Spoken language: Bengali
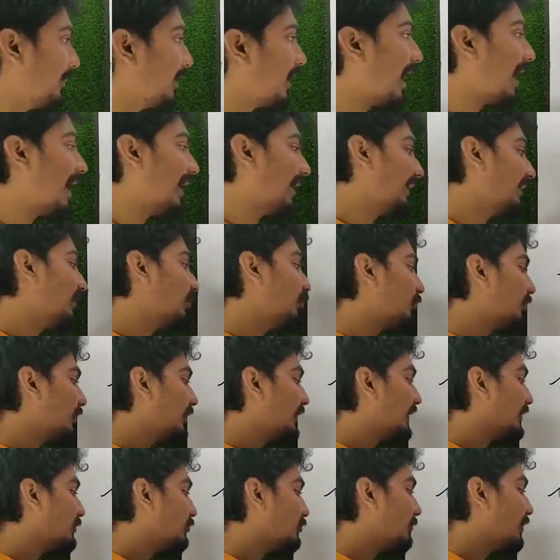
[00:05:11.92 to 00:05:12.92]
আমার আগের অঙ্কের
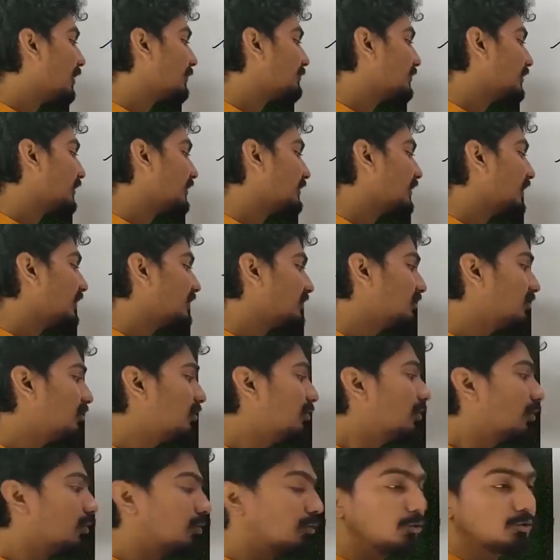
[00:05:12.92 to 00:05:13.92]
ক্ষেত্রে বাম সাইডে যা ছিল
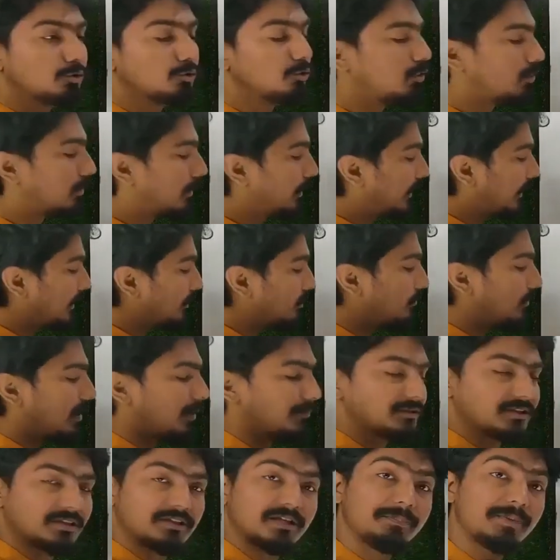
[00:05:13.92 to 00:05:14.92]
নতুন অঙ্কের ক্ষেত্রে বাম
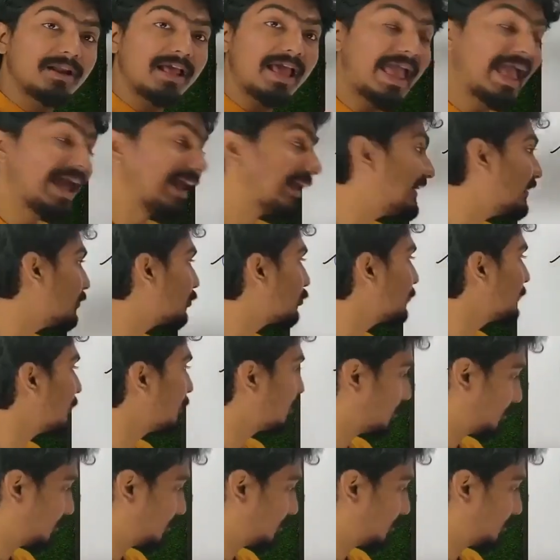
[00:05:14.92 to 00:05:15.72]
সাইডটা প্রায় একই রকমই